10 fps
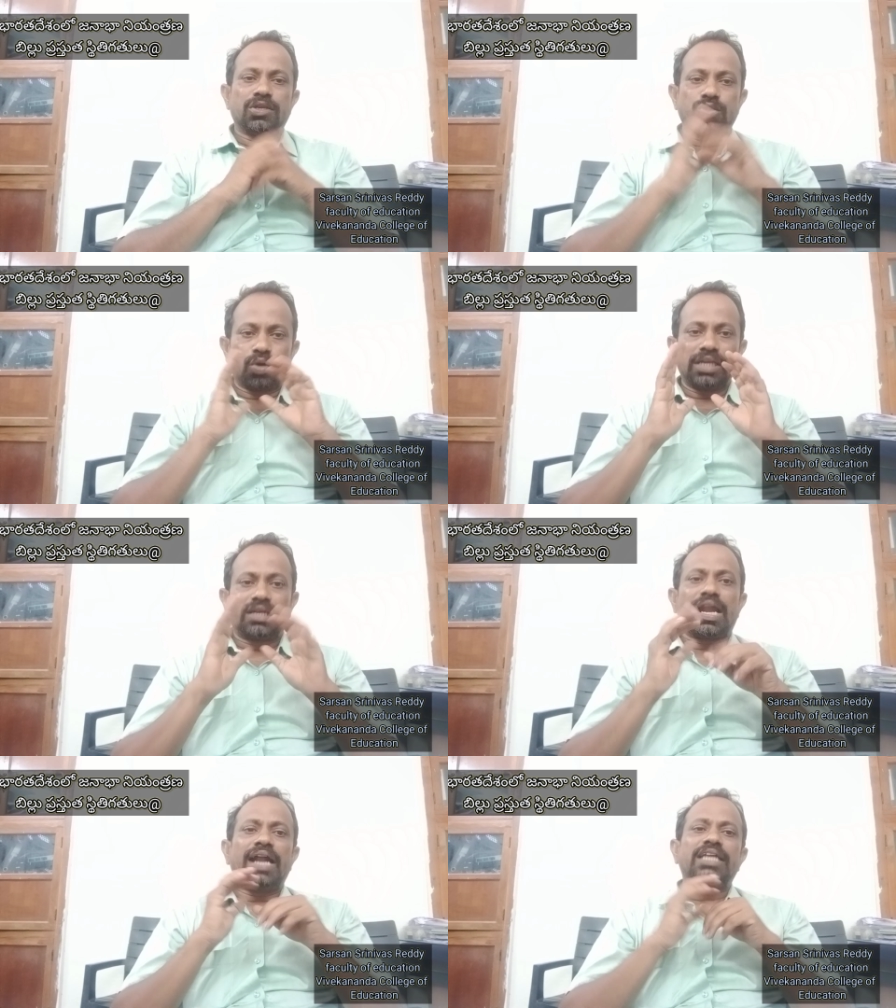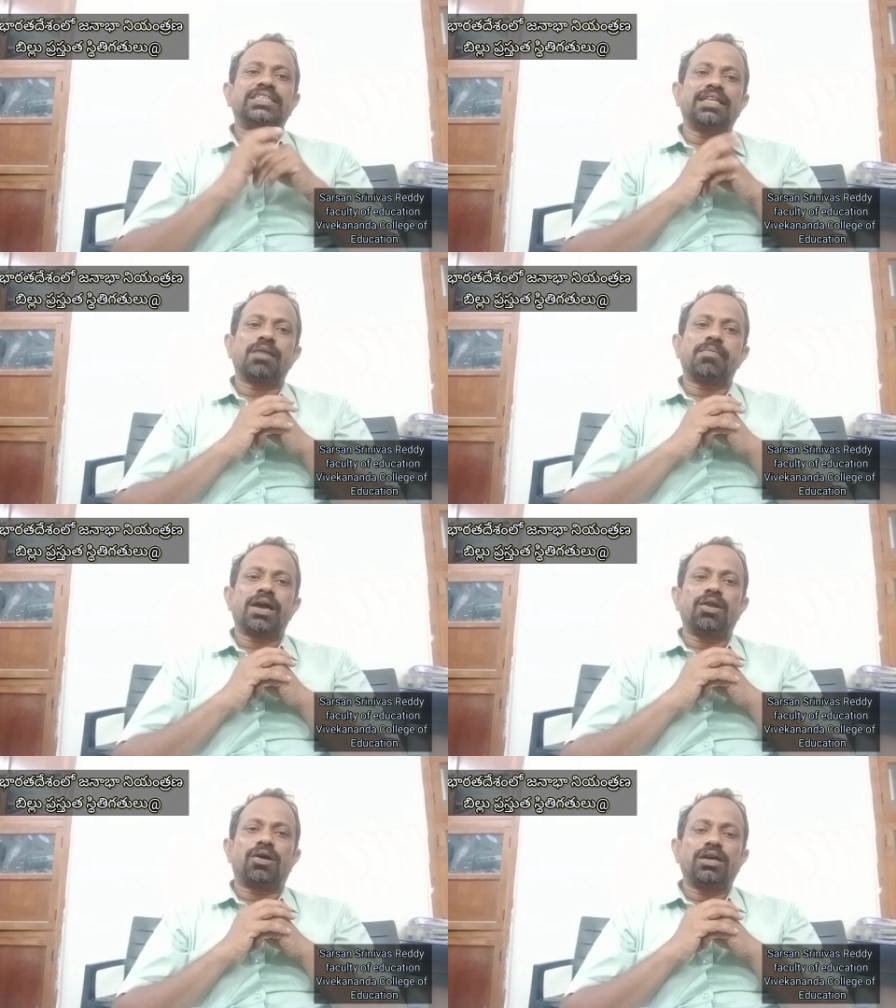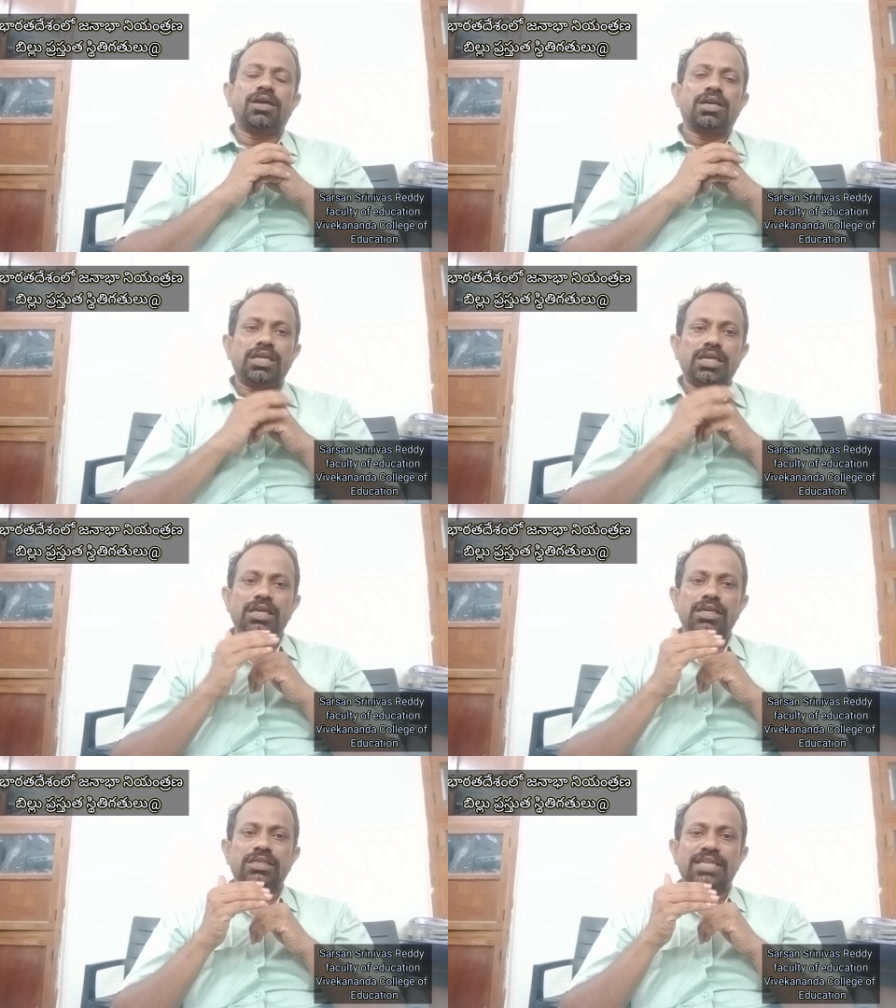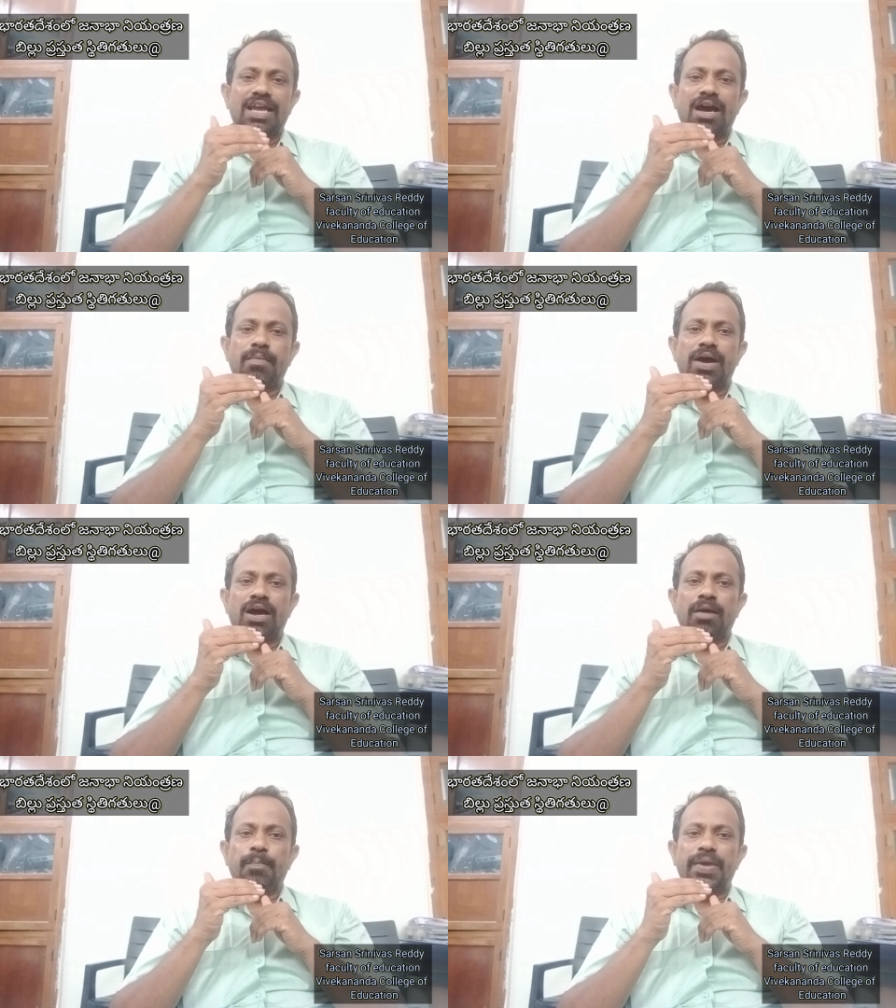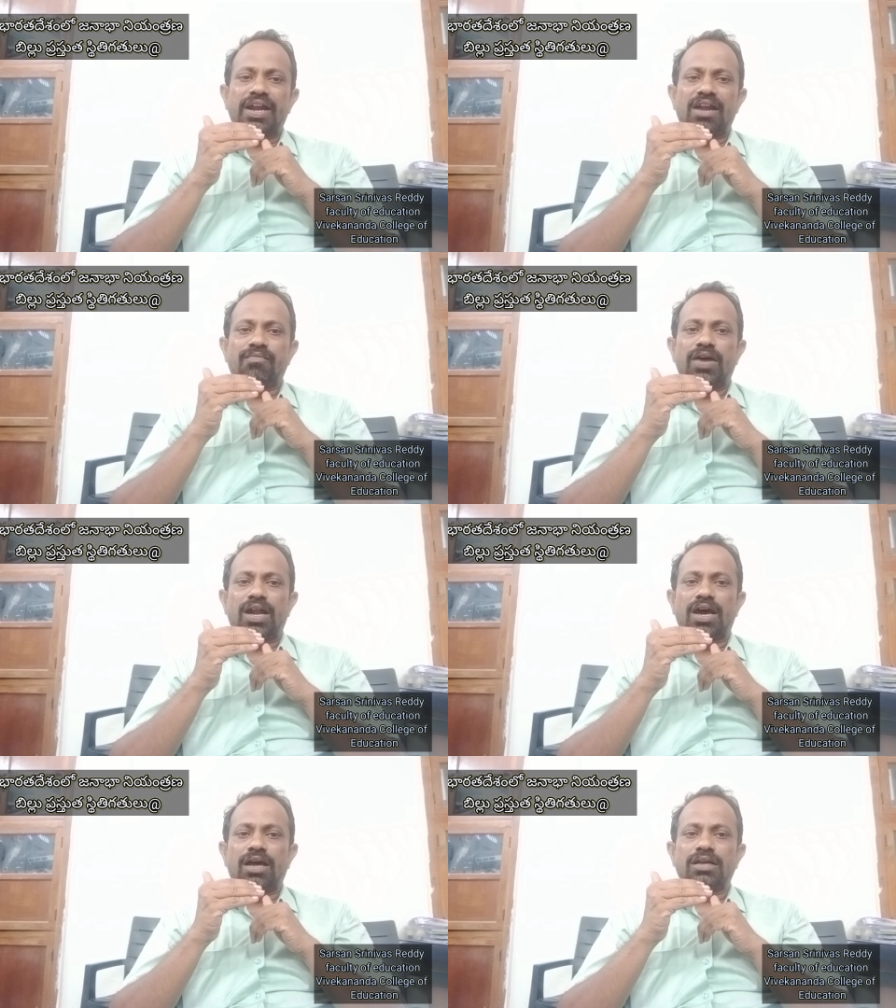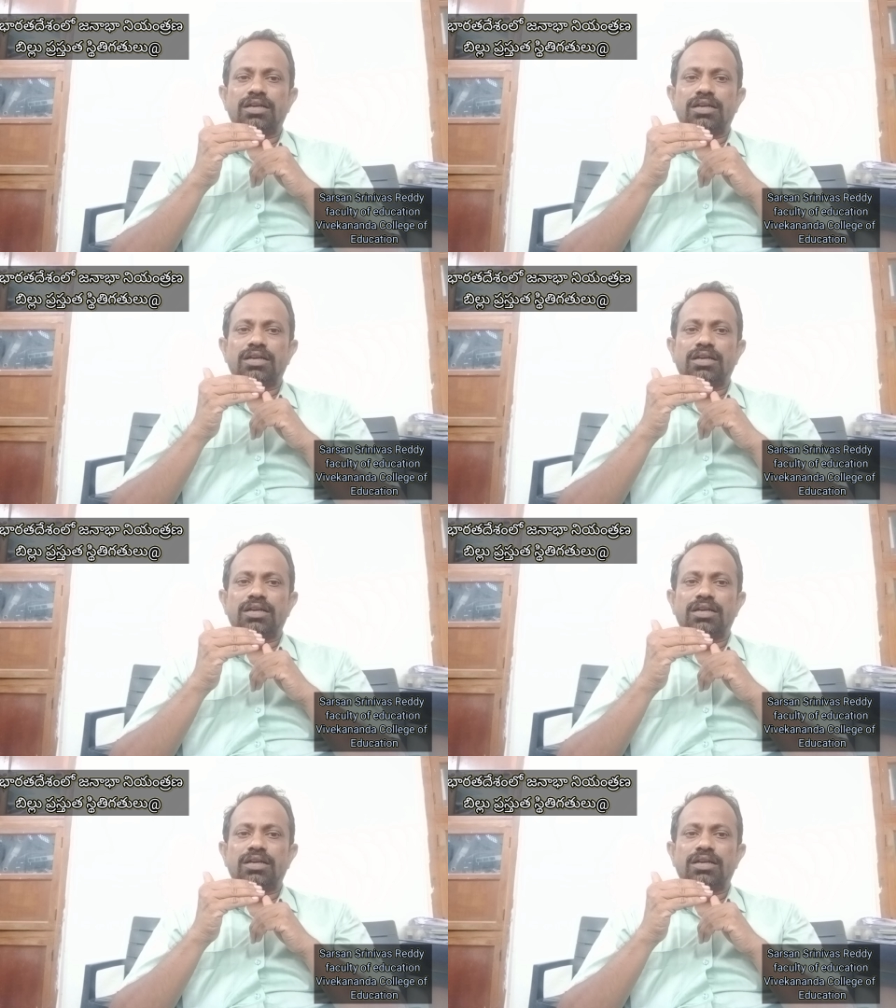సో ఇట్లాంటి సందర్భాల్లో ఈ జనాభా పెరగడం వలన